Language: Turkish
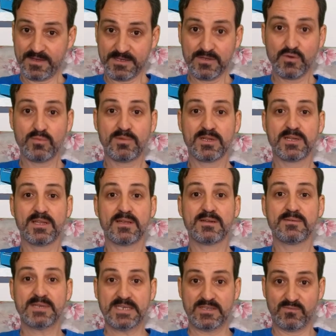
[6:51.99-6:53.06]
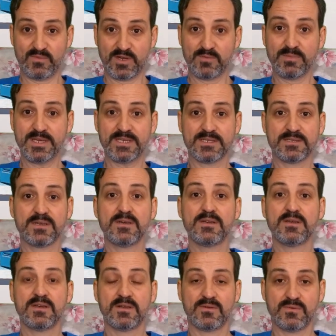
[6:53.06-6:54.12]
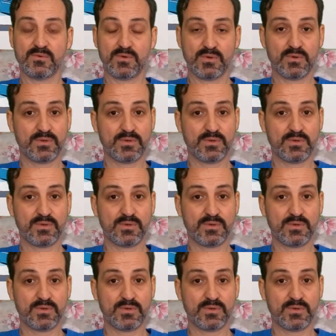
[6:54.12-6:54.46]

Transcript: Daha fazla yumurtlamalarına izin vermeyiz.